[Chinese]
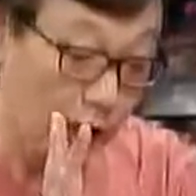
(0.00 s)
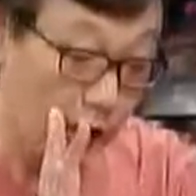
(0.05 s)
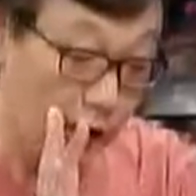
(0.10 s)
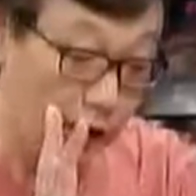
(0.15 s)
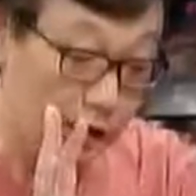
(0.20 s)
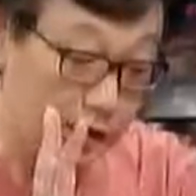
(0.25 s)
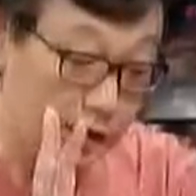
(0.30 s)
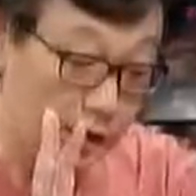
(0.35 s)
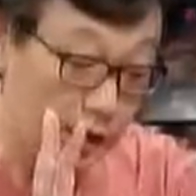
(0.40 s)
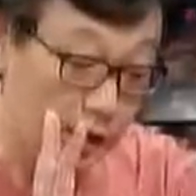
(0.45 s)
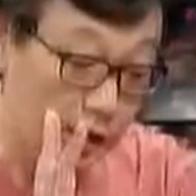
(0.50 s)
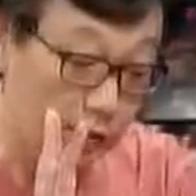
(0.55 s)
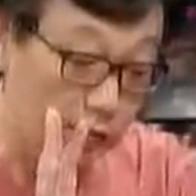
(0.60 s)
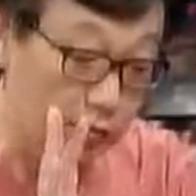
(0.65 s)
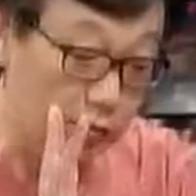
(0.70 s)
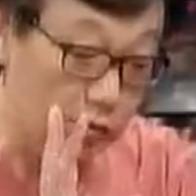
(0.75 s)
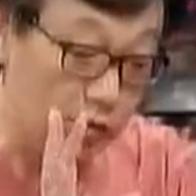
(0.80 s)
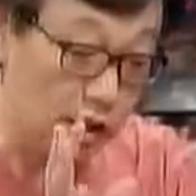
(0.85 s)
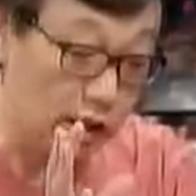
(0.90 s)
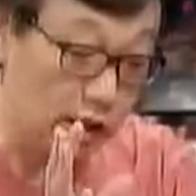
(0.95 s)
啊，在
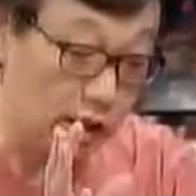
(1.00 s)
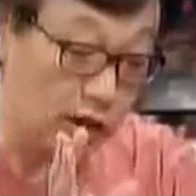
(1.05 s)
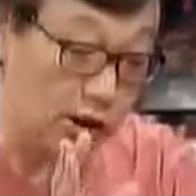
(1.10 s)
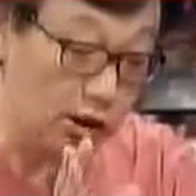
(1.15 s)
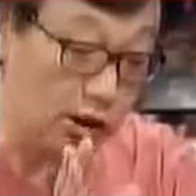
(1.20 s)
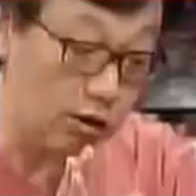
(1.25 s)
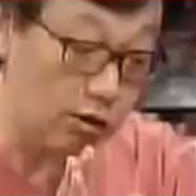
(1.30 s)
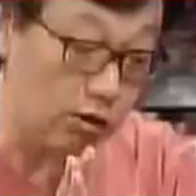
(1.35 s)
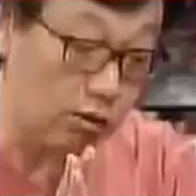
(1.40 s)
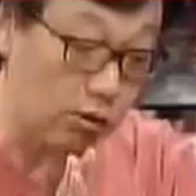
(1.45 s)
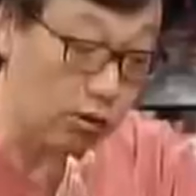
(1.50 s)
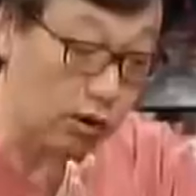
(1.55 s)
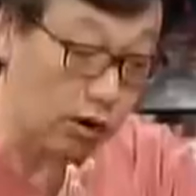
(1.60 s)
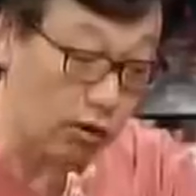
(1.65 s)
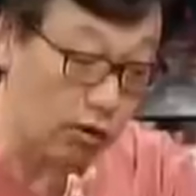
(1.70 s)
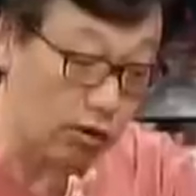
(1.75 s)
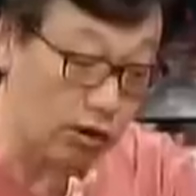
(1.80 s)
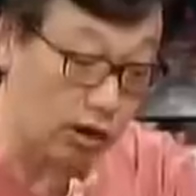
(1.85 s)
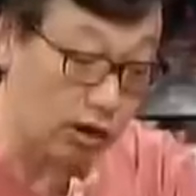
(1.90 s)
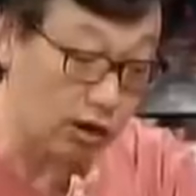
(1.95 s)
无情的吸取
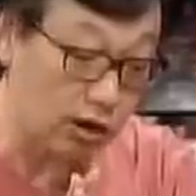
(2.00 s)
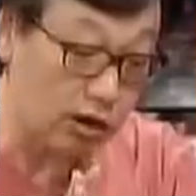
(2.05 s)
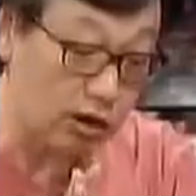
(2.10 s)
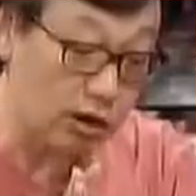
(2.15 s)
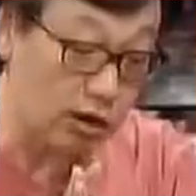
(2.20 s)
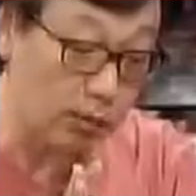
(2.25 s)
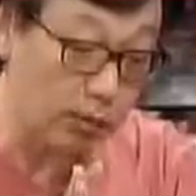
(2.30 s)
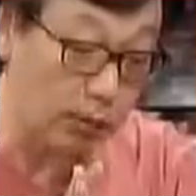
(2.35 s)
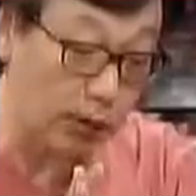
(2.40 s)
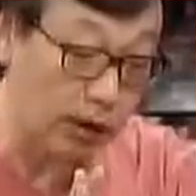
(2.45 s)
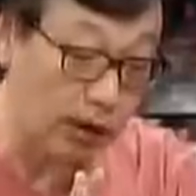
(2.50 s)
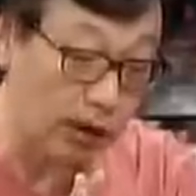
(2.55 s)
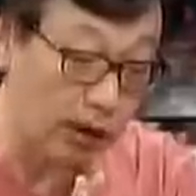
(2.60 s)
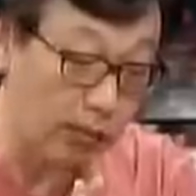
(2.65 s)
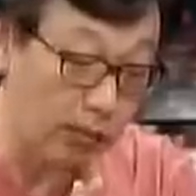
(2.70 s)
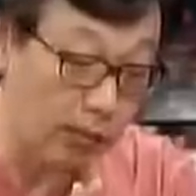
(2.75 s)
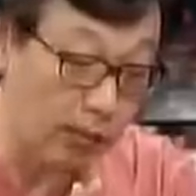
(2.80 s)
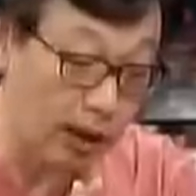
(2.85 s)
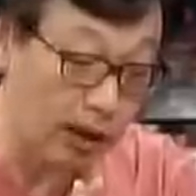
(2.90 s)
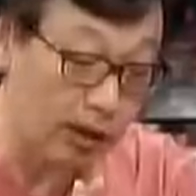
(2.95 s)
高盛的资本
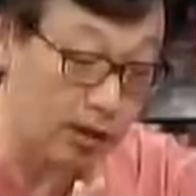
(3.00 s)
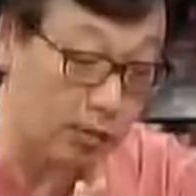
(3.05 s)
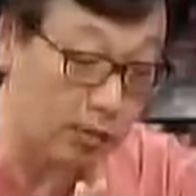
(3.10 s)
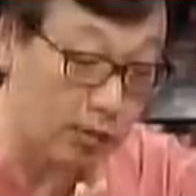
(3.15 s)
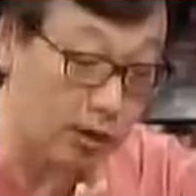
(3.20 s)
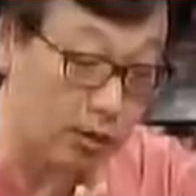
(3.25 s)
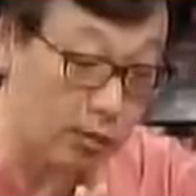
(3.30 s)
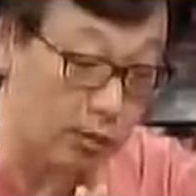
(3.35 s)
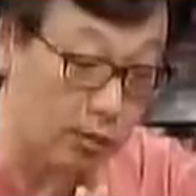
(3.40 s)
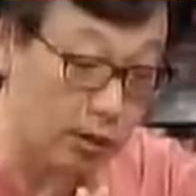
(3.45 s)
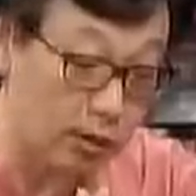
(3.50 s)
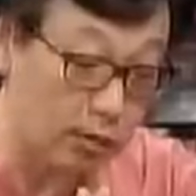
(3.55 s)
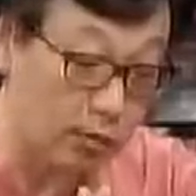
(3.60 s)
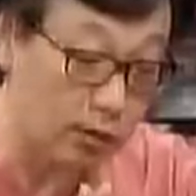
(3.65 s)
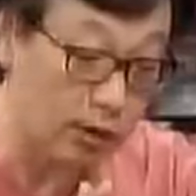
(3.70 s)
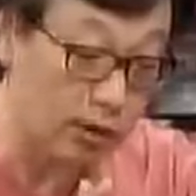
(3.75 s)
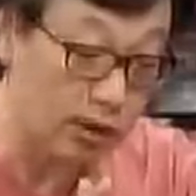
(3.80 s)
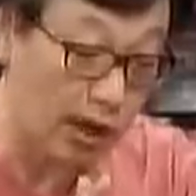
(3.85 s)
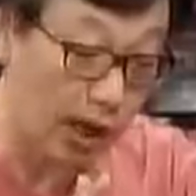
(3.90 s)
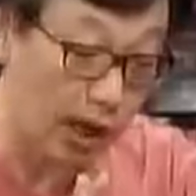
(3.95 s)
人脉，什么什么什
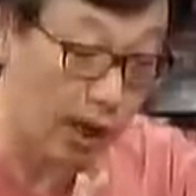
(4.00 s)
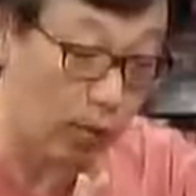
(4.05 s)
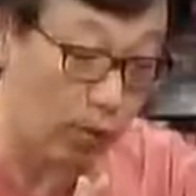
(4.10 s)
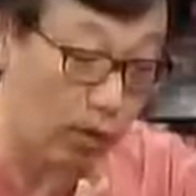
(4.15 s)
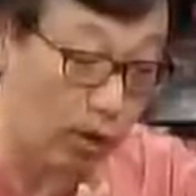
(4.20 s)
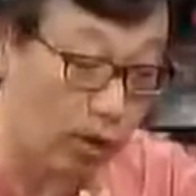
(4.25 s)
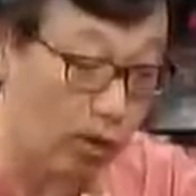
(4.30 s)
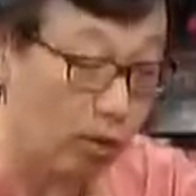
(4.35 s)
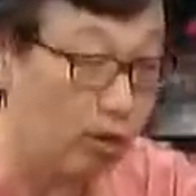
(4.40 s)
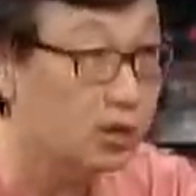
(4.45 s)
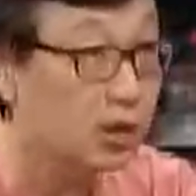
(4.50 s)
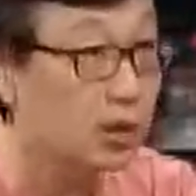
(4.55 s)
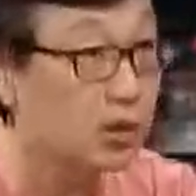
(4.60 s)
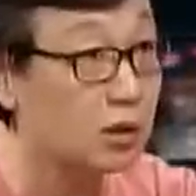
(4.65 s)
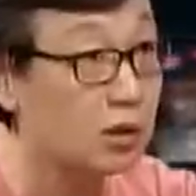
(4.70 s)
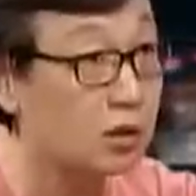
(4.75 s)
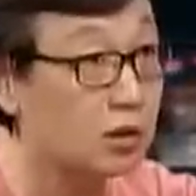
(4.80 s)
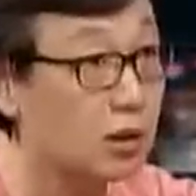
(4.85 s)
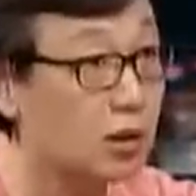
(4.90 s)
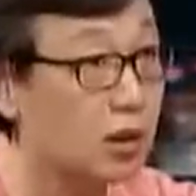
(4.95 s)
么榨光高，这
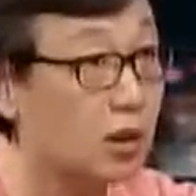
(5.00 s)
是